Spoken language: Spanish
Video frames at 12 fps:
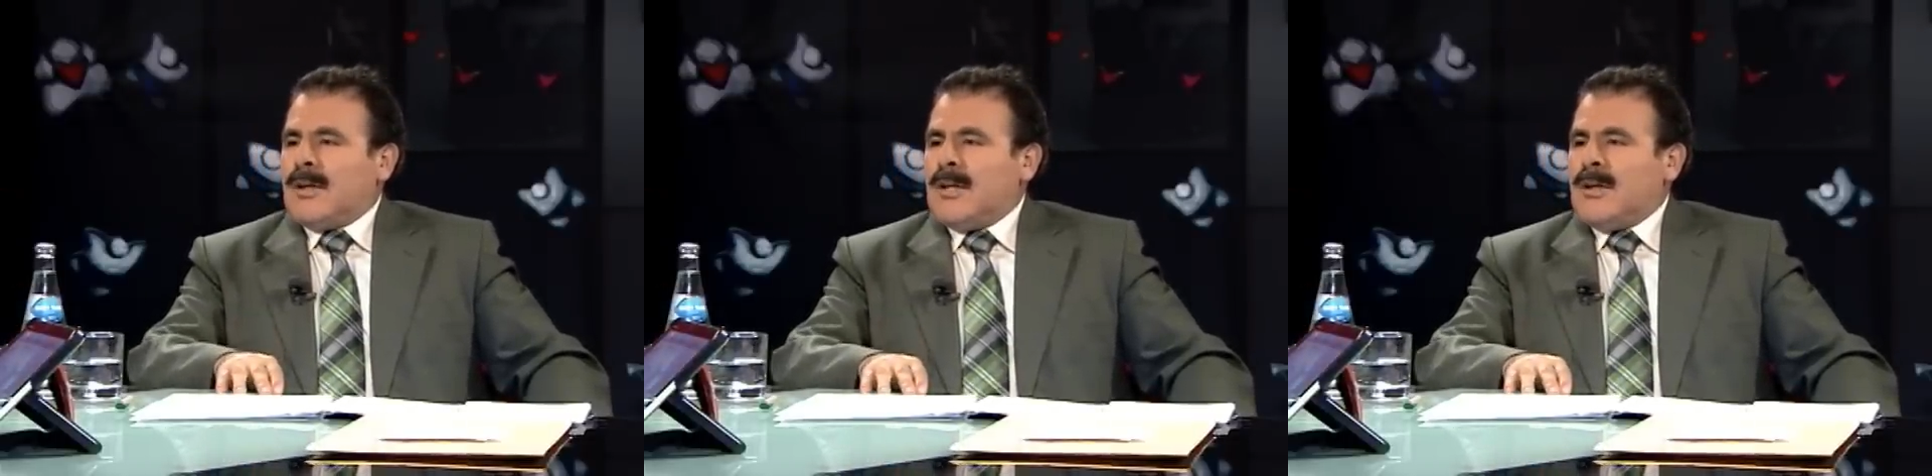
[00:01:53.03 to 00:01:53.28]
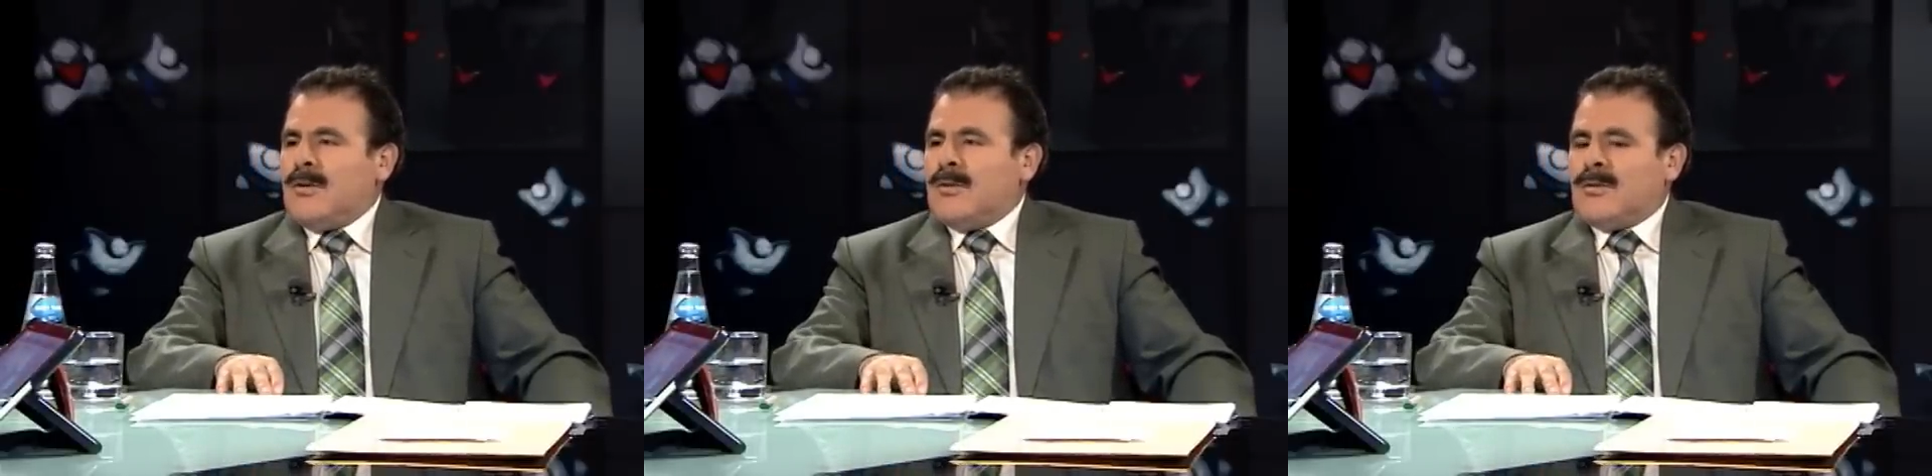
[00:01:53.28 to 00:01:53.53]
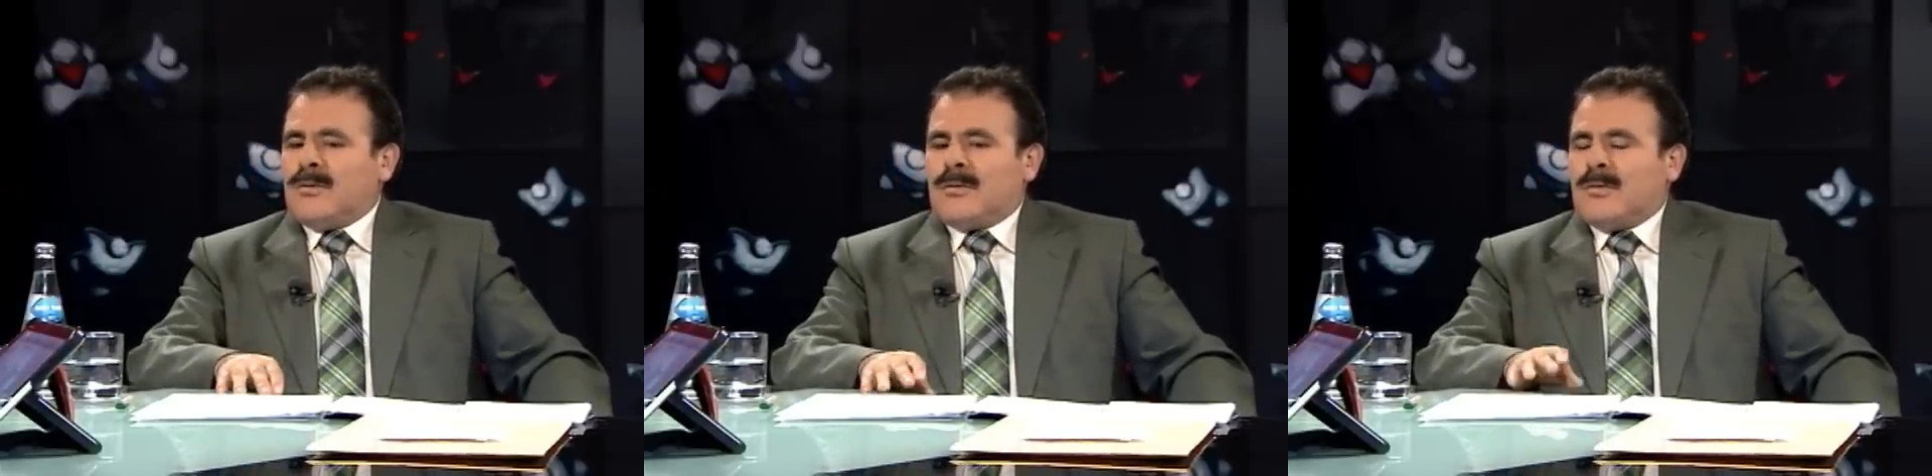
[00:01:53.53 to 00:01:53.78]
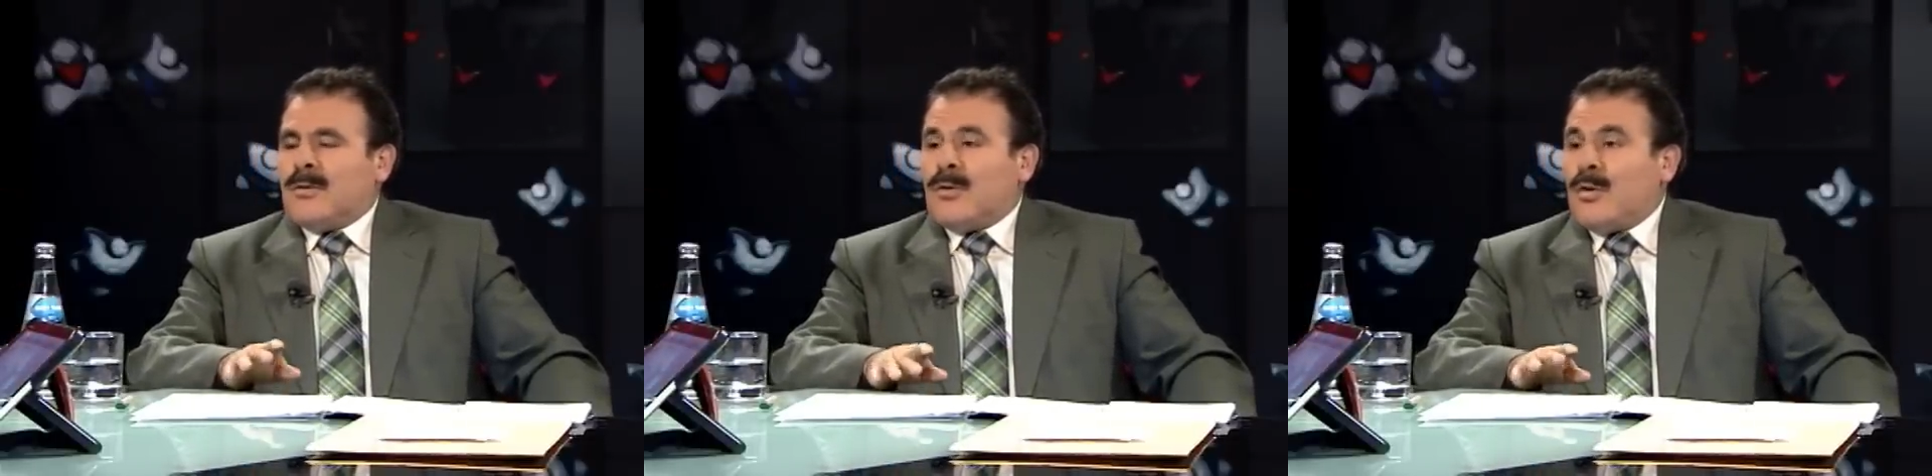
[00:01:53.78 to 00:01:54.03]
niño
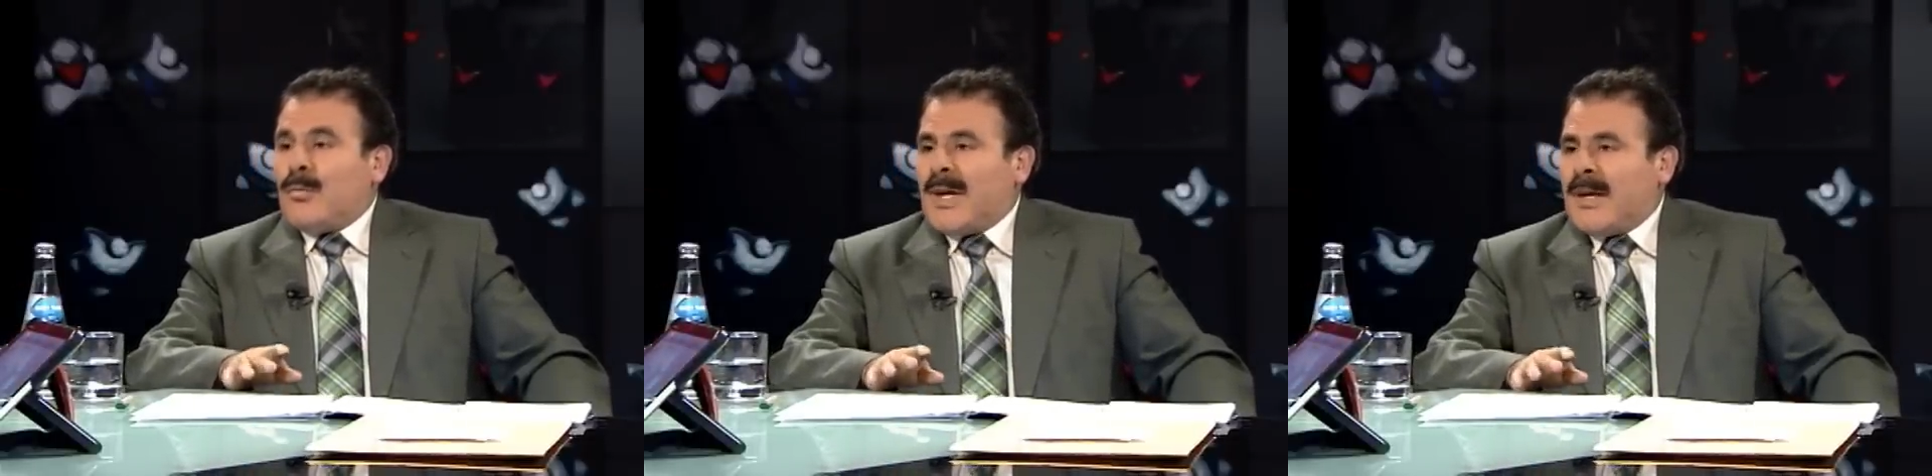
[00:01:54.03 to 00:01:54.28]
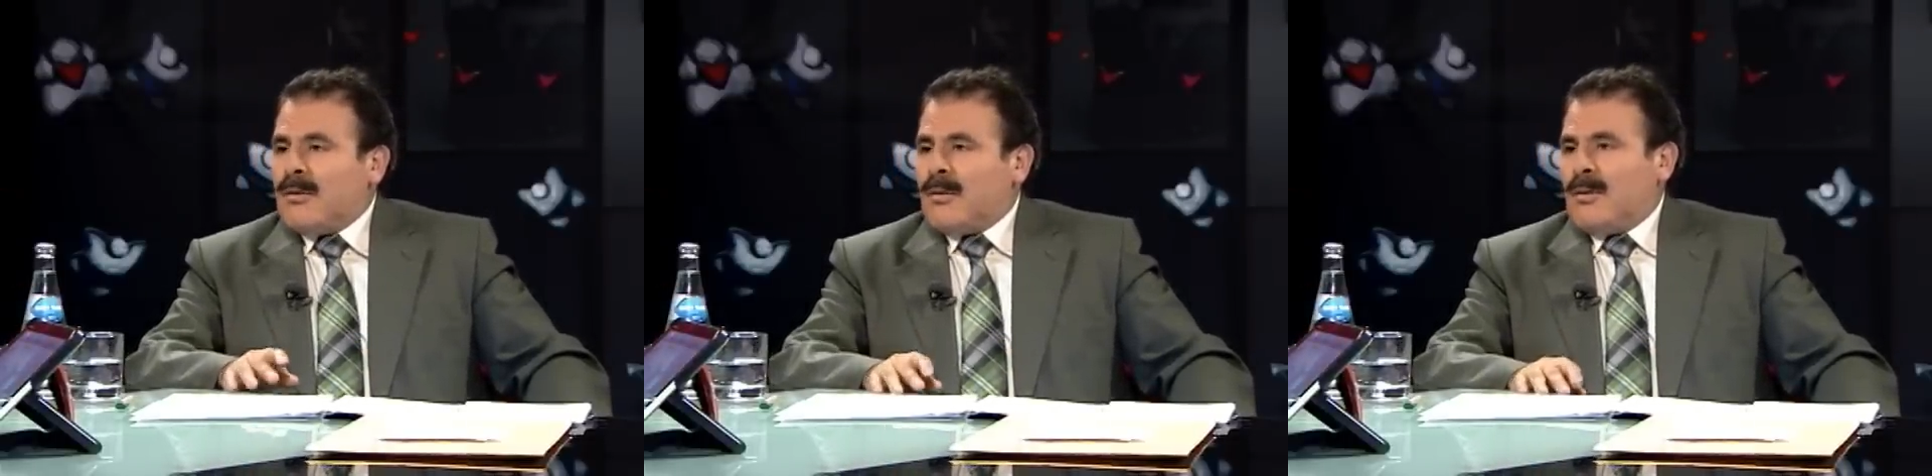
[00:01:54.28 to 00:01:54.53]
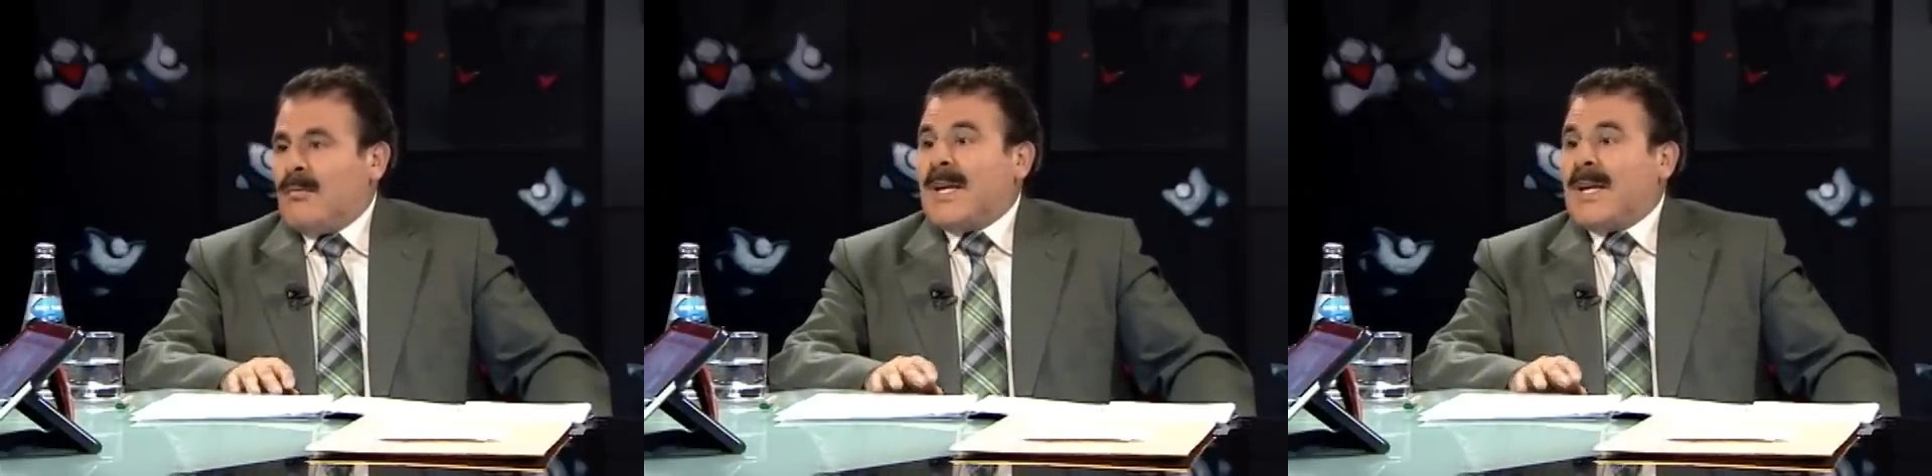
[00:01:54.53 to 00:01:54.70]
golpeándolo,